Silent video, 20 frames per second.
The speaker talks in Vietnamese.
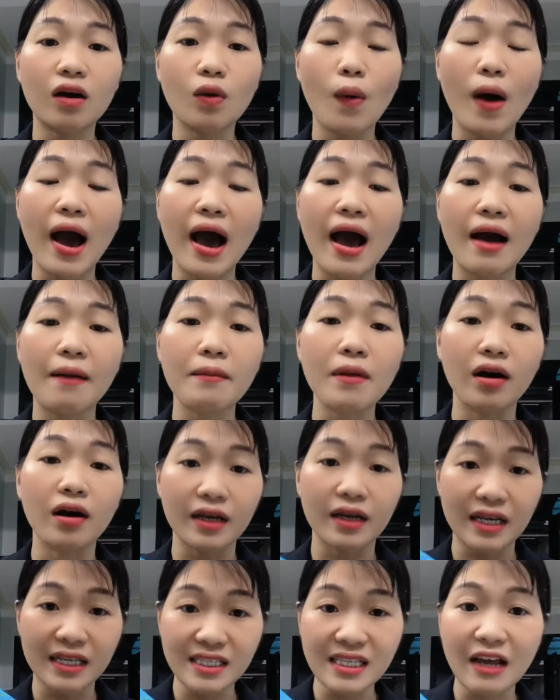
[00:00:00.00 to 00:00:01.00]
quà bởi
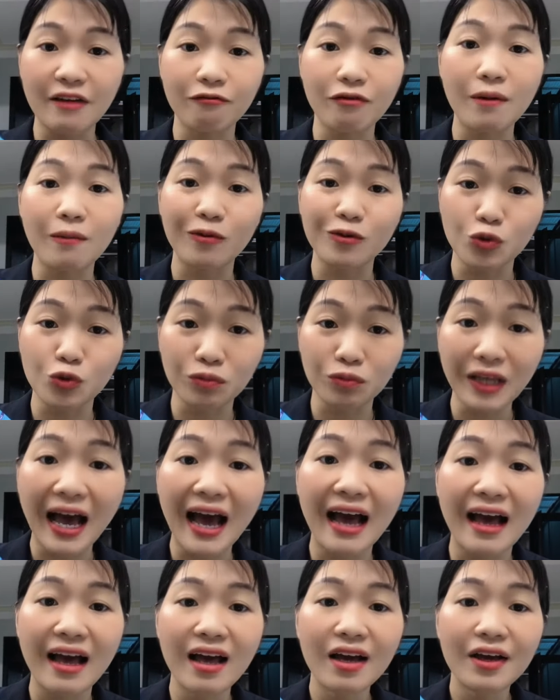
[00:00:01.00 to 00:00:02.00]
cái sản phẩm của chúng
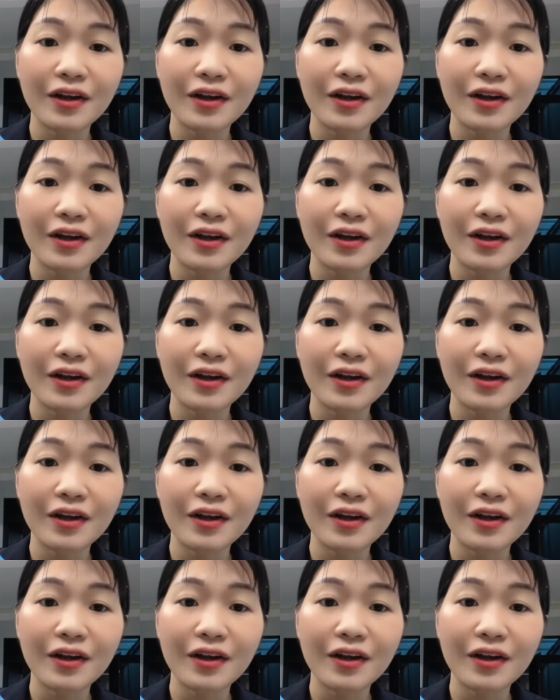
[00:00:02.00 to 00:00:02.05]
ta